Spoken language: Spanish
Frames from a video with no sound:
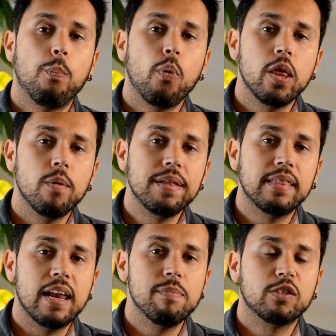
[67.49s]
¿Puedo
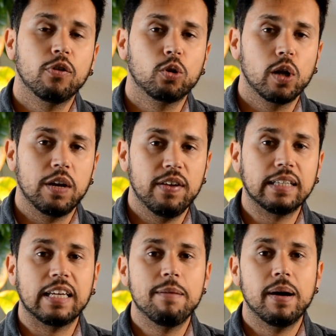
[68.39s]
vender mis
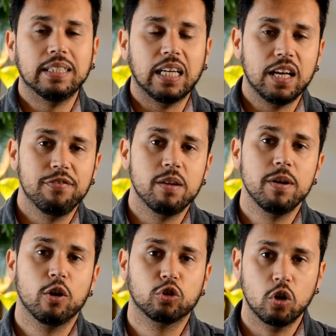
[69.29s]
fotografías en varias agencias
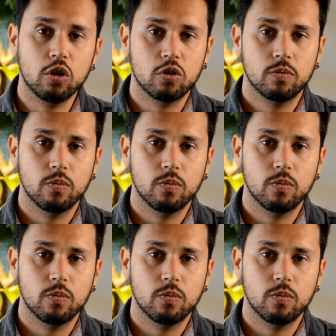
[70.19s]
microstock